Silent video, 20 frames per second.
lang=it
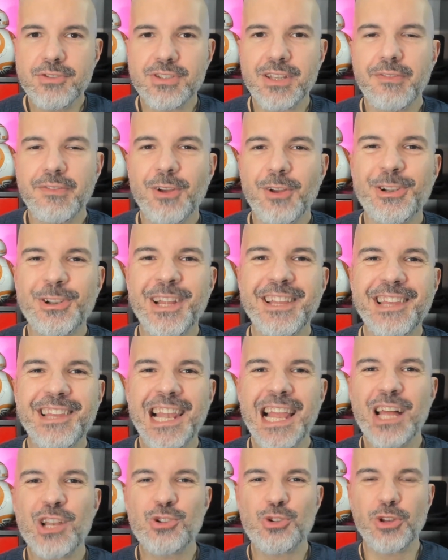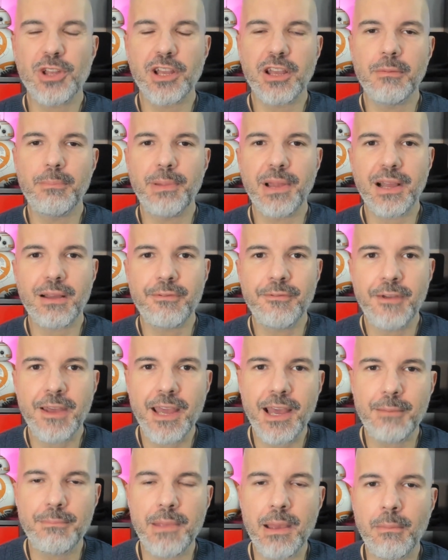Se vi ricordate il lancio di Gameplay Café,
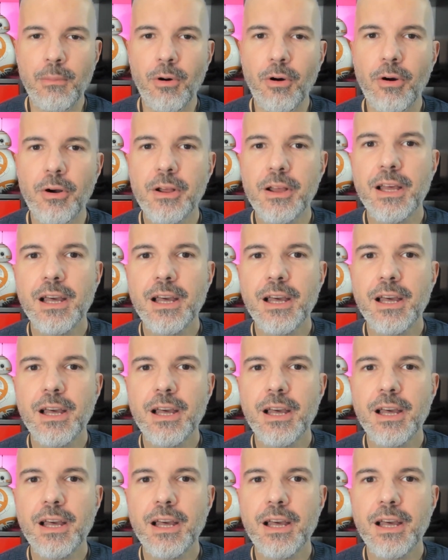abbiamo